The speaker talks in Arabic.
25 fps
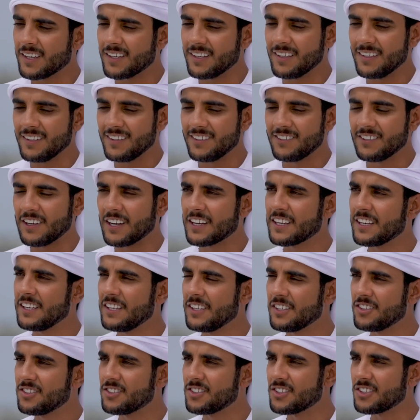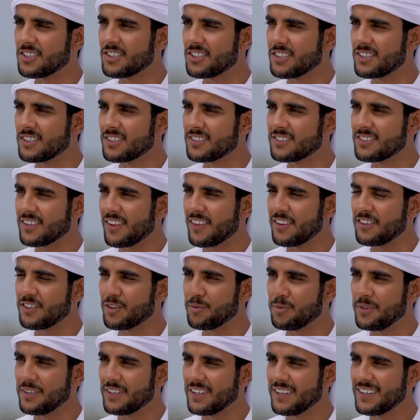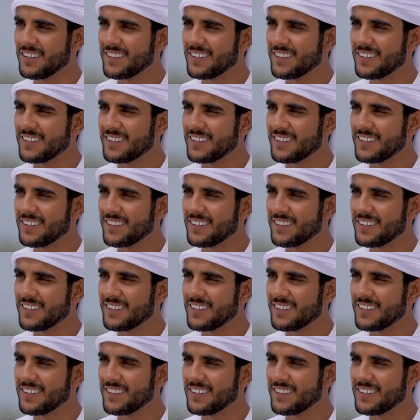اكيد شاكرين لك استاذه جميله